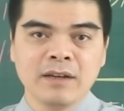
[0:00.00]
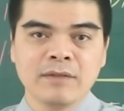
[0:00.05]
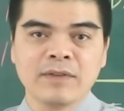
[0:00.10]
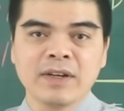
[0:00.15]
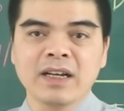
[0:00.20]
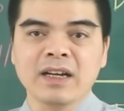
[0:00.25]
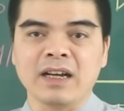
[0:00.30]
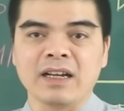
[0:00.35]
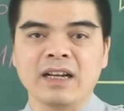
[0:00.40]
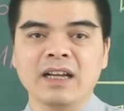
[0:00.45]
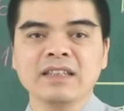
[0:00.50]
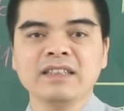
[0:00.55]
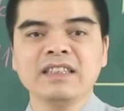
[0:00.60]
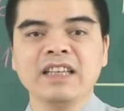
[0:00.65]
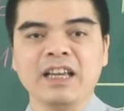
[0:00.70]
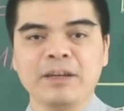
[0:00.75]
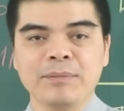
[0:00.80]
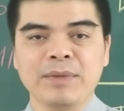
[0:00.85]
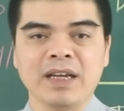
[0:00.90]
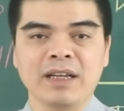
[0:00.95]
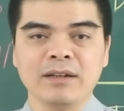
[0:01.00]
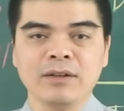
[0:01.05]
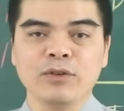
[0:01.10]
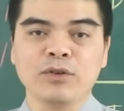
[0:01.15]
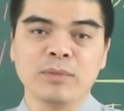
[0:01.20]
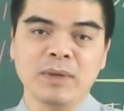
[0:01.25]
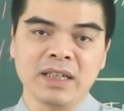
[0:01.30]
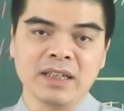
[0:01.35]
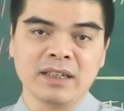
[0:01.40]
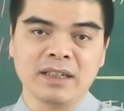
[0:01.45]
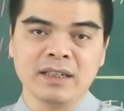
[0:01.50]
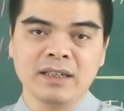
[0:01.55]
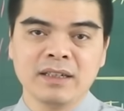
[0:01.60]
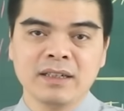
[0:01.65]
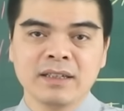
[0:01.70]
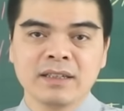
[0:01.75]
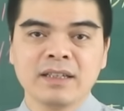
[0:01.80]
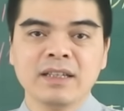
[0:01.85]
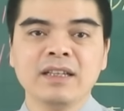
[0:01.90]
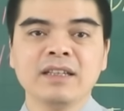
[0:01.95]
Với khả năng nhạy bén của mình
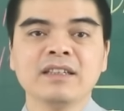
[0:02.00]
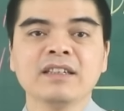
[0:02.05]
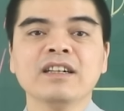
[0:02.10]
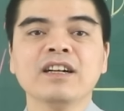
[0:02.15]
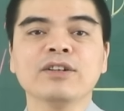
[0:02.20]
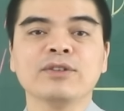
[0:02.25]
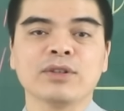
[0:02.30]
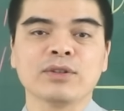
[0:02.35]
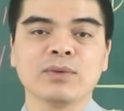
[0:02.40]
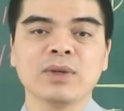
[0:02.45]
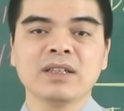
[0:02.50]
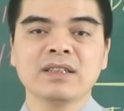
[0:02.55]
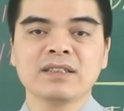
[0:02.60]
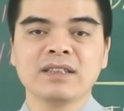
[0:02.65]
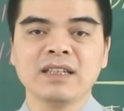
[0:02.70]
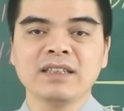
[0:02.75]
thì những người tuổi Tuất